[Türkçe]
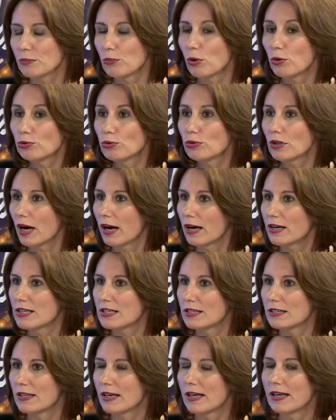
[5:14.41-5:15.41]
Ama onun
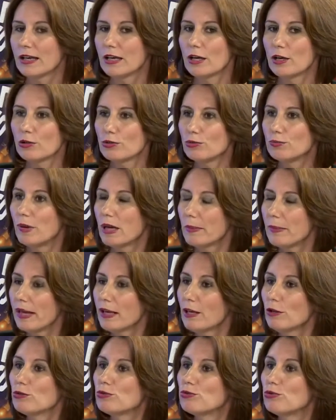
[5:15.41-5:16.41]
haricinde
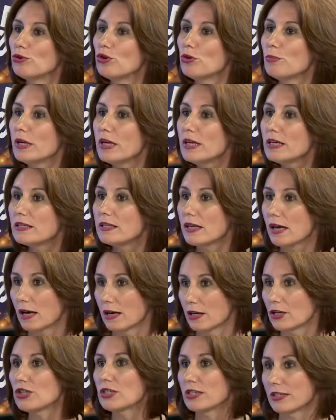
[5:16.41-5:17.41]
bebeğin Güneşten tüm
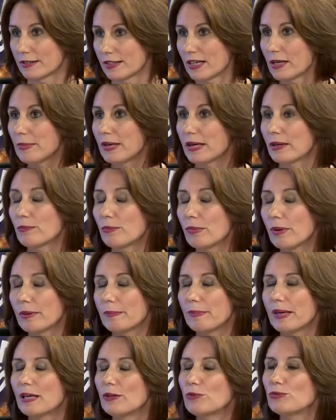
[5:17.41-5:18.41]
ihtiyaçlarını tabii
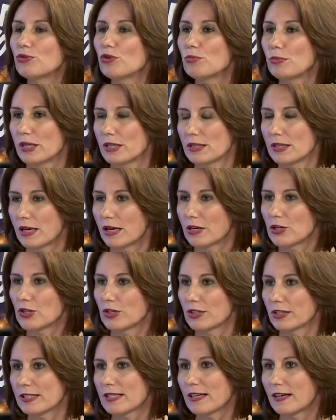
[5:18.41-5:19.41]
bebeğin tüm
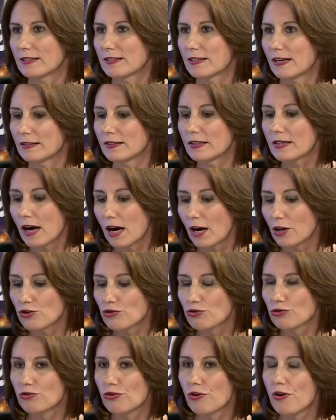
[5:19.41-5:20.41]
ihtiyaçlarını zaten de
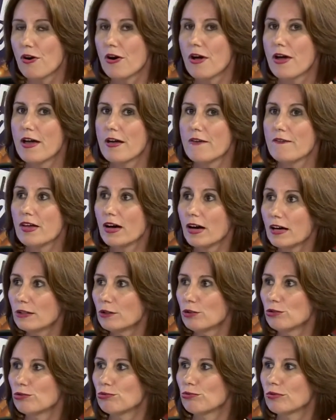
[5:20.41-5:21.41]
karşılıyor. Ve
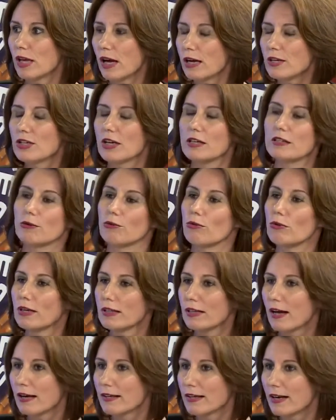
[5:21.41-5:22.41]
anne sütü gerçekten o
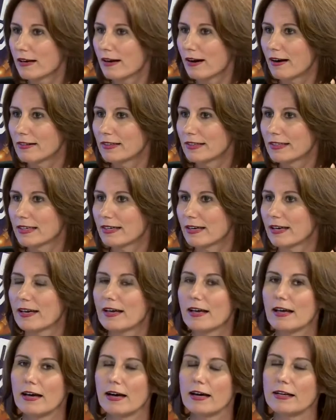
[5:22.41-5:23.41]
kadar yararlı ki.
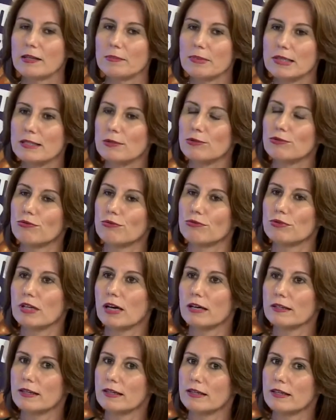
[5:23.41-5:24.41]
Hani biz diyoruz
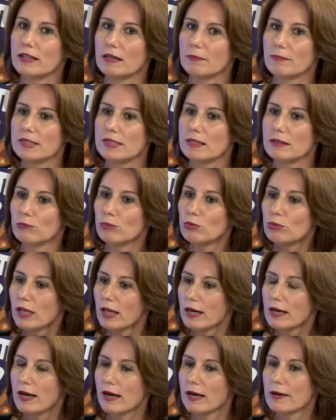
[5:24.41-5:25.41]
annelerimizi
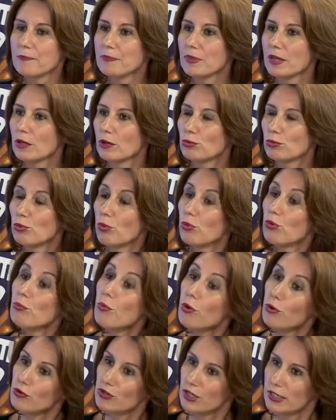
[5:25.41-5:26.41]
mutlaka
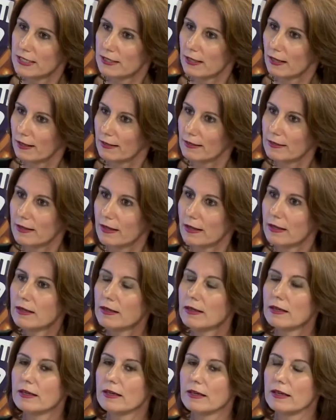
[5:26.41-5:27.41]
doğum öncesi hatta
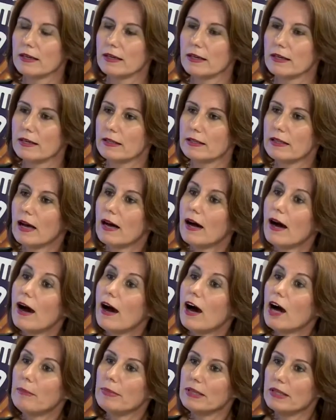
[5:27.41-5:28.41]
e, daha
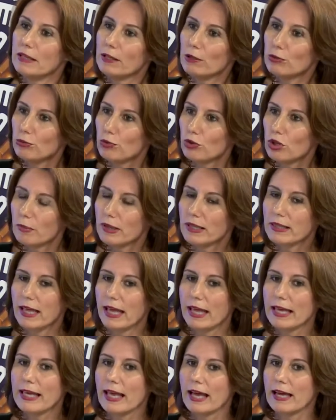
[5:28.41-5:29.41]
hamilelik
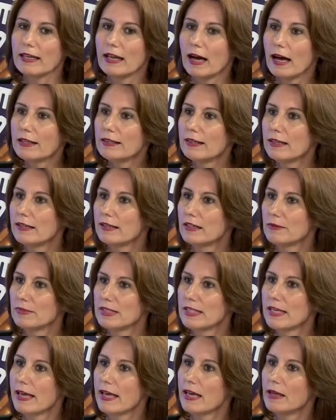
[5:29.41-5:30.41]
dönemindeyken
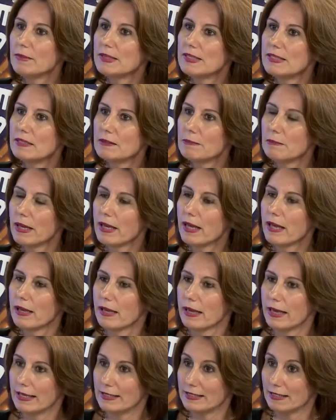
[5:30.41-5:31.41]
annelerimiz öğrencilerimize emzirmeye
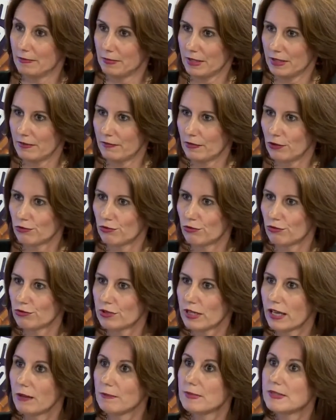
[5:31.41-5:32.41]
eğitimleri
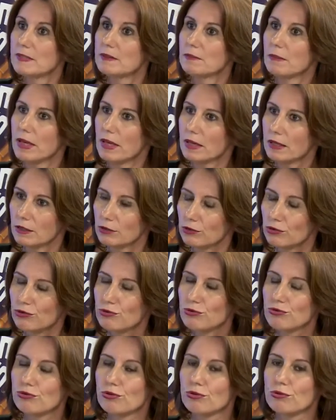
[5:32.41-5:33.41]
veriyoruz. Emzirmeye
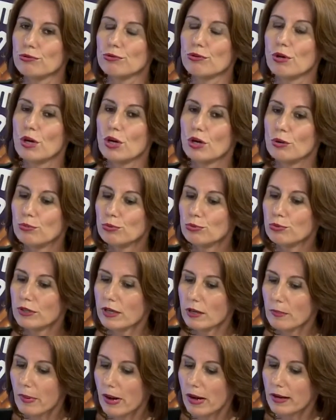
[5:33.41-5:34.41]
alıştırıyoruz. Bunu
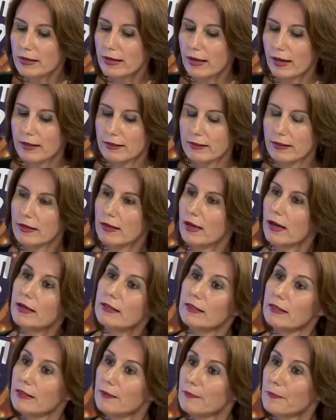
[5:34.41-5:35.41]
yaparken de
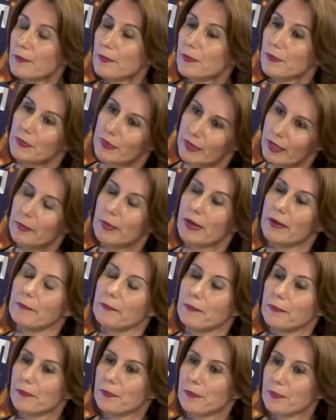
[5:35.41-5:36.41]
aynı... Burada sözünü Tabii.
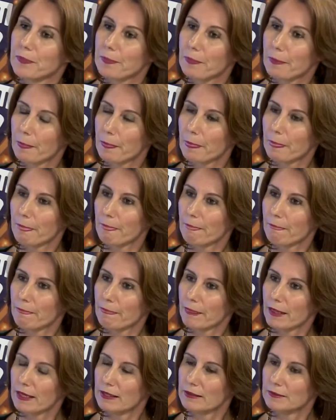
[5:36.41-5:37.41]
keseceğim.
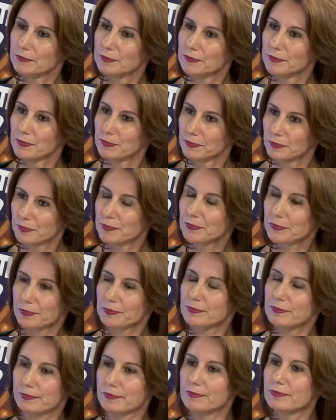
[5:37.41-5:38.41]
Türkiye'de henüz bunun
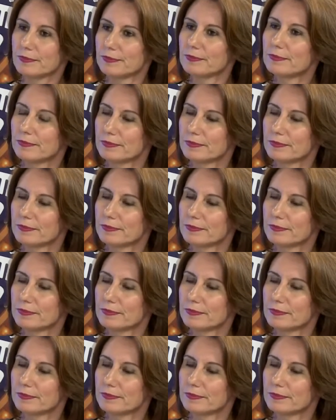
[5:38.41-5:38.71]
uygulamaları yok.